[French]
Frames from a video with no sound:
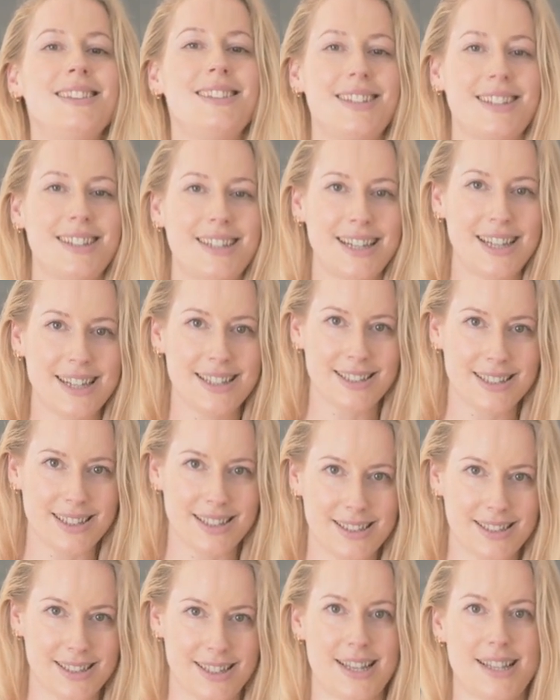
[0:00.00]
très
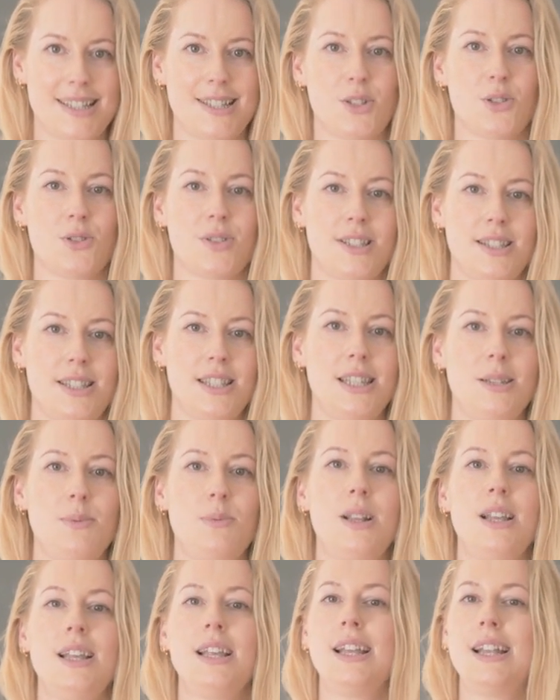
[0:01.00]
très très
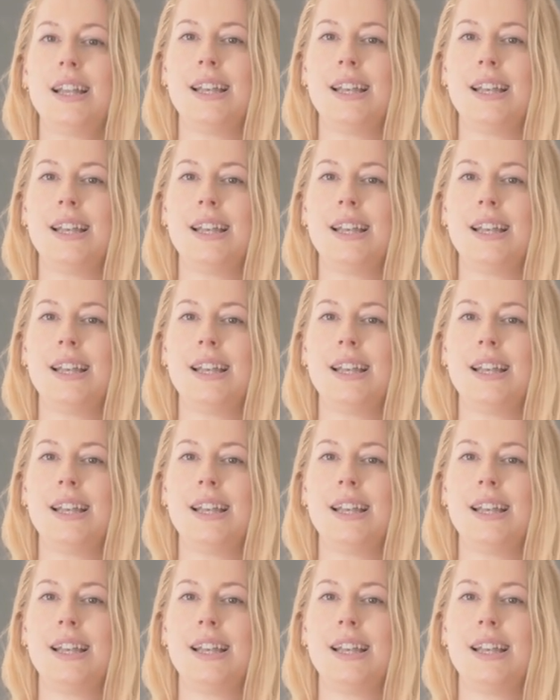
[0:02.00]
sensible,